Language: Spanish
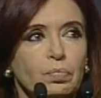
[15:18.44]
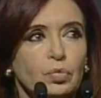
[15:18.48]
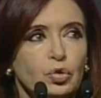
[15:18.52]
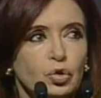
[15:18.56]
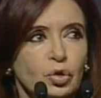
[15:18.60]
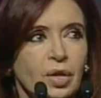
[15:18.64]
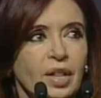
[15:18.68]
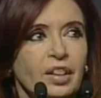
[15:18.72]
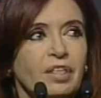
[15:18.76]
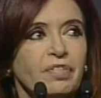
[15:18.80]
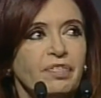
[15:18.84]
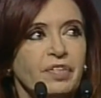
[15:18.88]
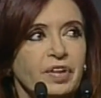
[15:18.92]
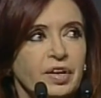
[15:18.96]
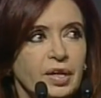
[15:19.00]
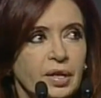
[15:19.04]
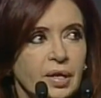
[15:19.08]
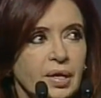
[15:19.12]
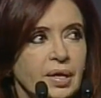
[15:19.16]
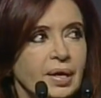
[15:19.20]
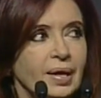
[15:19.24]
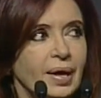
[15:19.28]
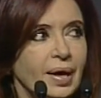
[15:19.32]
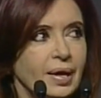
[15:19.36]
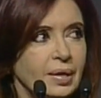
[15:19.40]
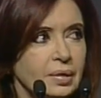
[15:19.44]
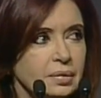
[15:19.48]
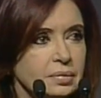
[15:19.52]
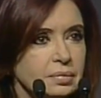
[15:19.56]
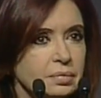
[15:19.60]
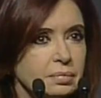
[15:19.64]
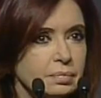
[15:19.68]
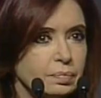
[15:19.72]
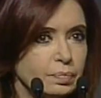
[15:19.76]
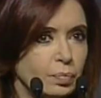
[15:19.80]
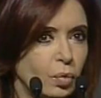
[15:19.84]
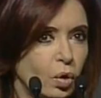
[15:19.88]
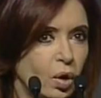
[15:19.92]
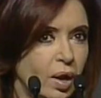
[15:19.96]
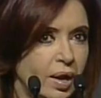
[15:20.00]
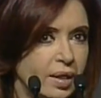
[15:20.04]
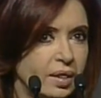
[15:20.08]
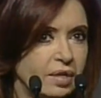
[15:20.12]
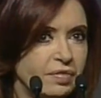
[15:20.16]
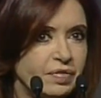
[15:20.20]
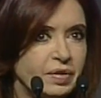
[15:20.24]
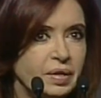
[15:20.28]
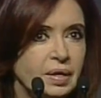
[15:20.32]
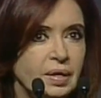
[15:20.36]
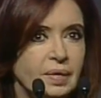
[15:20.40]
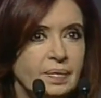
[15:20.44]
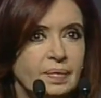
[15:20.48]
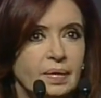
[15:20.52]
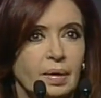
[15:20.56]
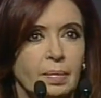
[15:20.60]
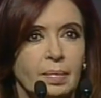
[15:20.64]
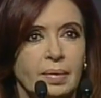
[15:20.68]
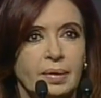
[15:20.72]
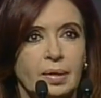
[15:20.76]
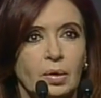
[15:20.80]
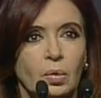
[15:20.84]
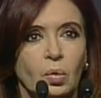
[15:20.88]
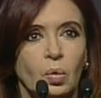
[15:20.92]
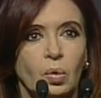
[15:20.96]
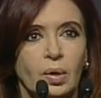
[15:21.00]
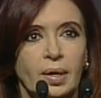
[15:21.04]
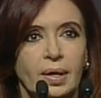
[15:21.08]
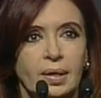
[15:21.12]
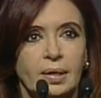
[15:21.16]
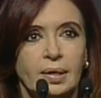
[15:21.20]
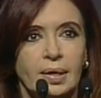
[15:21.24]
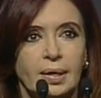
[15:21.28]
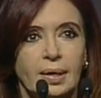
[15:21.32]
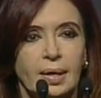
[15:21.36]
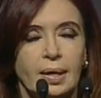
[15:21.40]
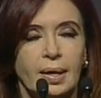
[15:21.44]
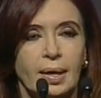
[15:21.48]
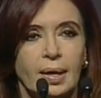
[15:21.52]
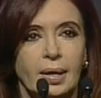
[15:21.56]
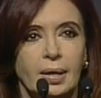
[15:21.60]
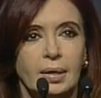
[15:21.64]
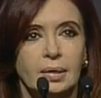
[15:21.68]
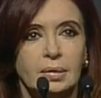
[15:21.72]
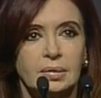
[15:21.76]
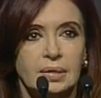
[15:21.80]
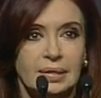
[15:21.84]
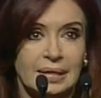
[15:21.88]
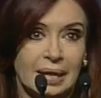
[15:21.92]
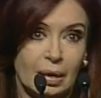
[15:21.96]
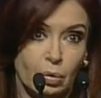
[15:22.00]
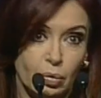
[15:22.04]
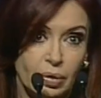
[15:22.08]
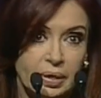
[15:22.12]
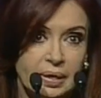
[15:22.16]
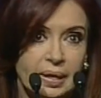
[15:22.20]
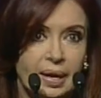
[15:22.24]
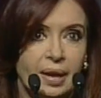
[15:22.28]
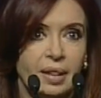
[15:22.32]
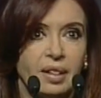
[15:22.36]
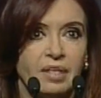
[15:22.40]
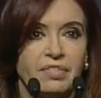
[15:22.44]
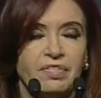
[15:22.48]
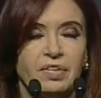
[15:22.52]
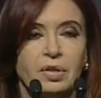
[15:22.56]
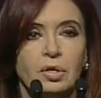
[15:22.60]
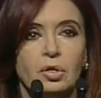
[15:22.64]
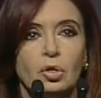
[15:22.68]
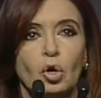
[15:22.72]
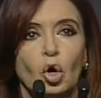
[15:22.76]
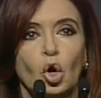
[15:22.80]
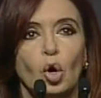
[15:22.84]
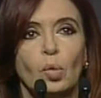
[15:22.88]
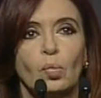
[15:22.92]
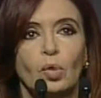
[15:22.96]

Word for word: Yo la definiría, vos la definiste, Mendiguren, en la, la UIA la definió